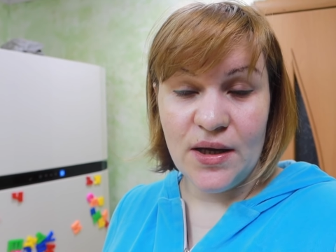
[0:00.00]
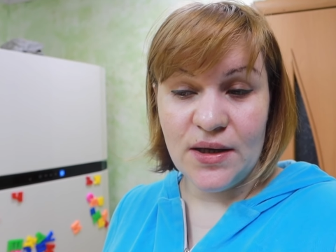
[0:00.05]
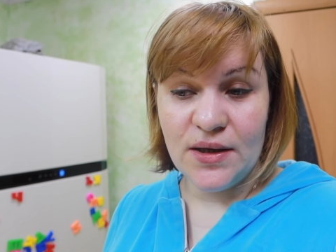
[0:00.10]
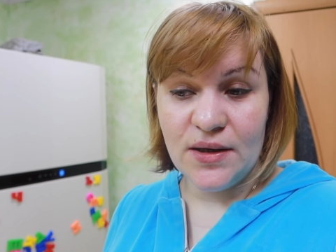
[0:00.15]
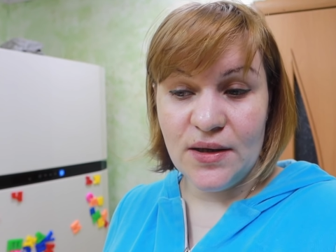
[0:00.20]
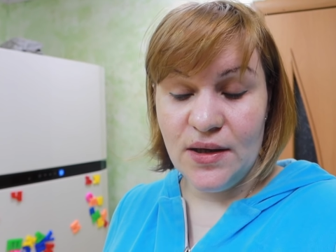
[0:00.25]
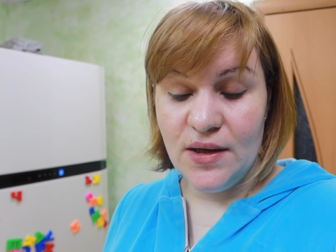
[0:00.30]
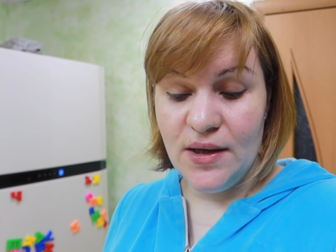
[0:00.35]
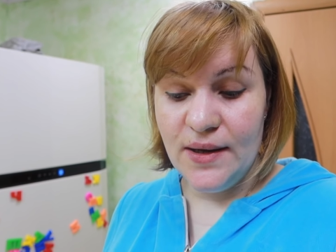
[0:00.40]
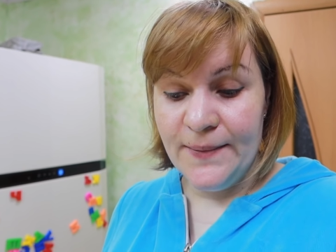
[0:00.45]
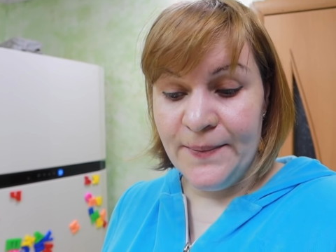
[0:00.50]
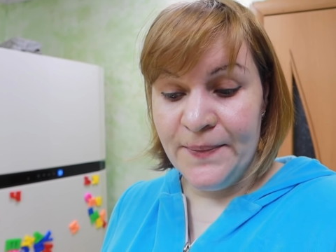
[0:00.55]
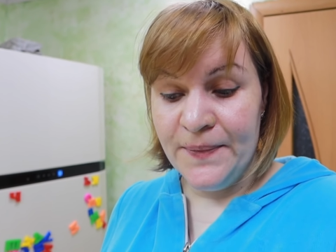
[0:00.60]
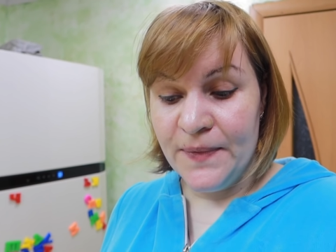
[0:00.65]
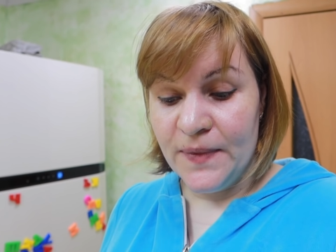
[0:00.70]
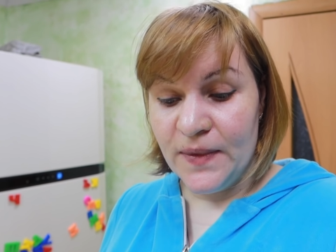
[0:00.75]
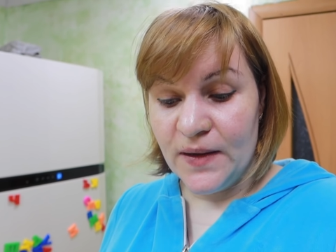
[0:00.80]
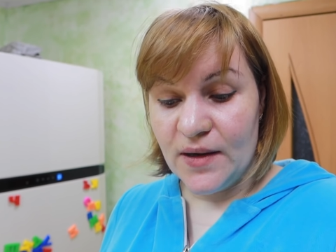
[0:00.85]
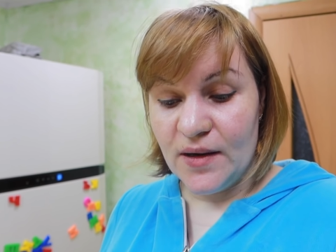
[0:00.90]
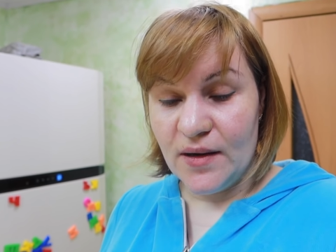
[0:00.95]
и
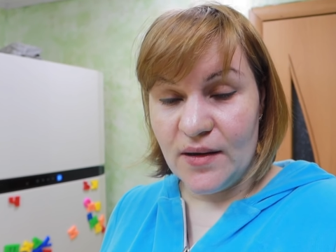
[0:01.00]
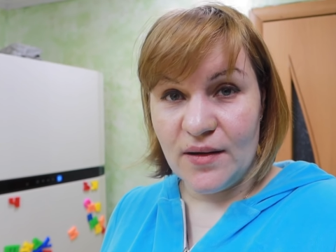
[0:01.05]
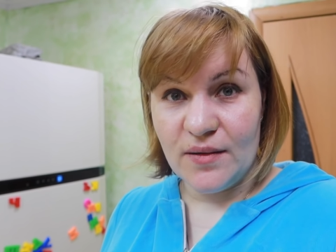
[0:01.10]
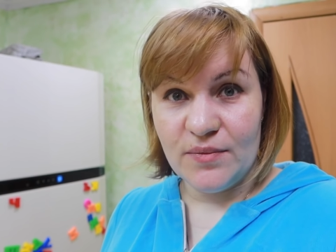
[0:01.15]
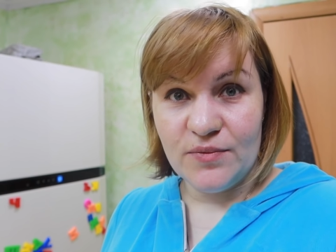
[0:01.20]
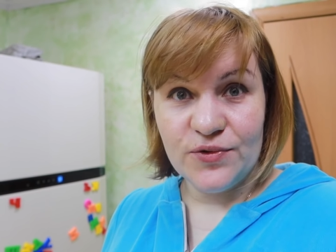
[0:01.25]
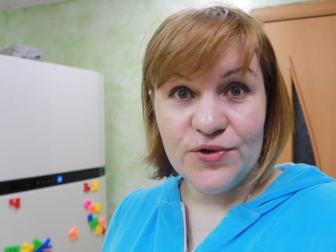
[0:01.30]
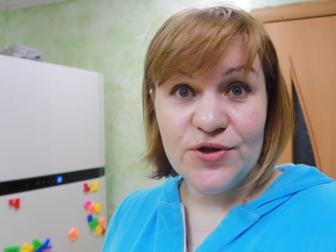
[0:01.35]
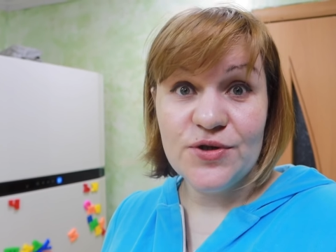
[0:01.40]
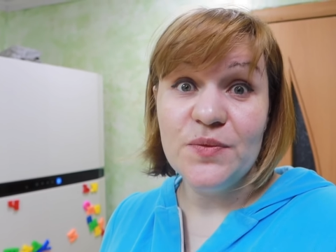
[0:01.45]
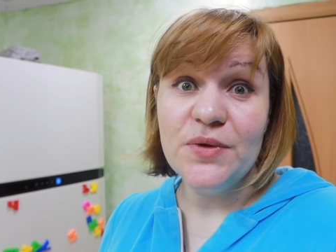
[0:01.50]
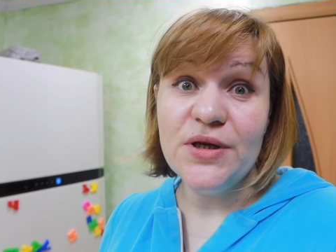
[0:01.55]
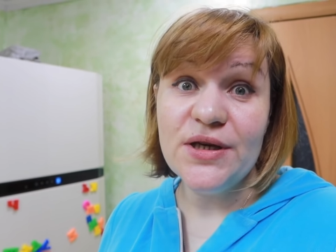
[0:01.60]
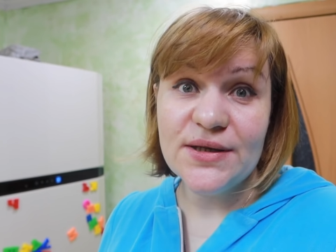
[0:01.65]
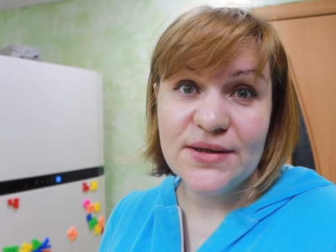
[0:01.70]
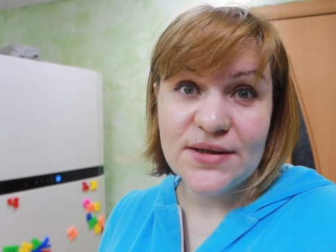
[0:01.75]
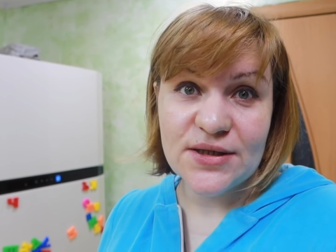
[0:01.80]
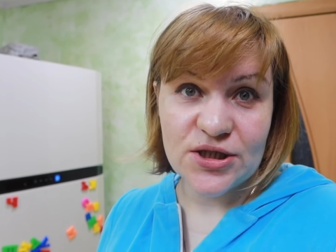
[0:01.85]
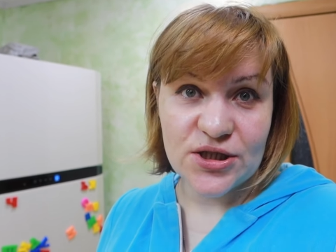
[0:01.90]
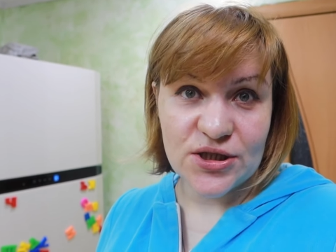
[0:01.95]
а, будем
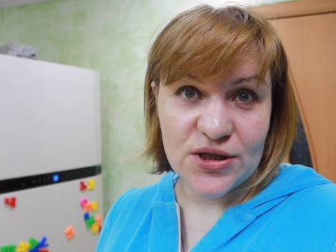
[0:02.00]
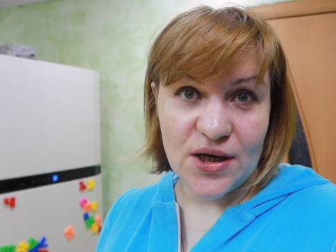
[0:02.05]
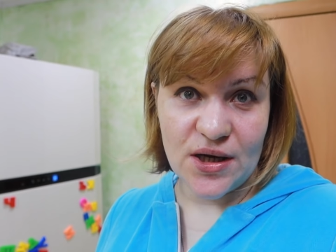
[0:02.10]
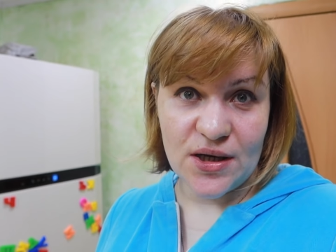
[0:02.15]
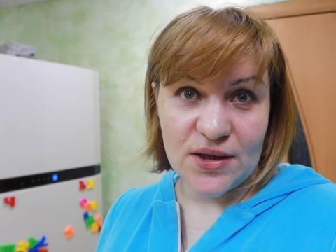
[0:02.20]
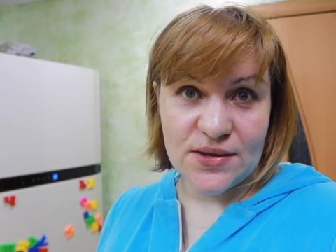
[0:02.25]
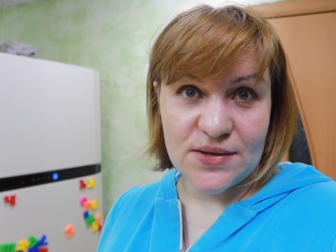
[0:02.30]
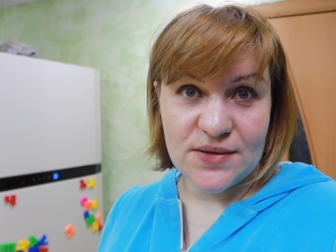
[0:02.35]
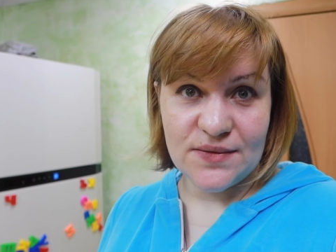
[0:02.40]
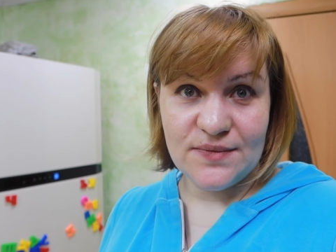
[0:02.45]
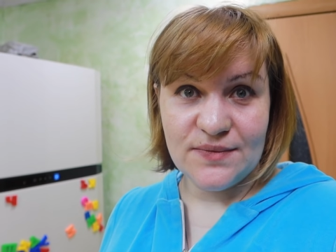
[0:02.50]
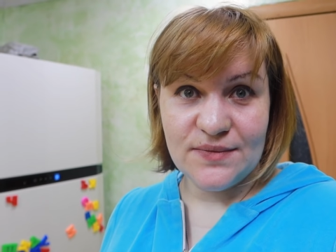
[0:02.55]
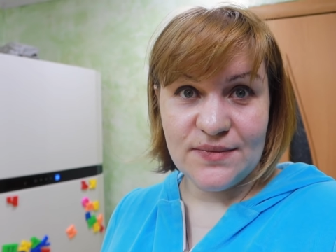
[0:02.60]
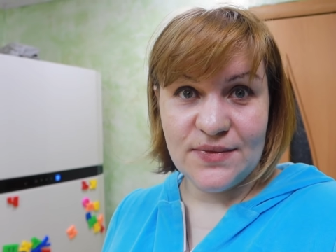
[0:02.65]
их зажигать,